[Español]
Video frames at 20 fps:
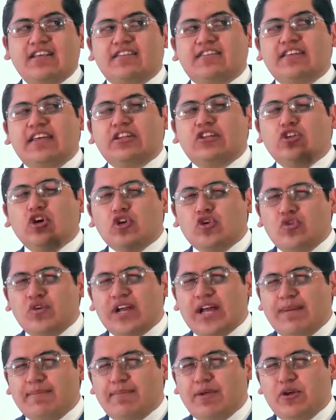Sé todo un
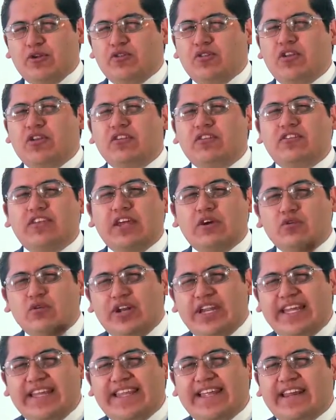campeón, sé
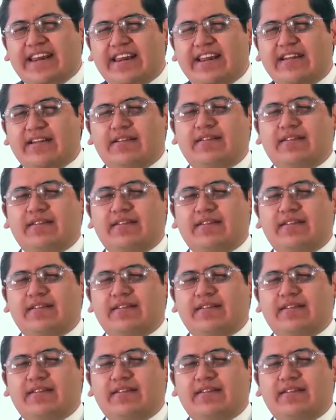un líder.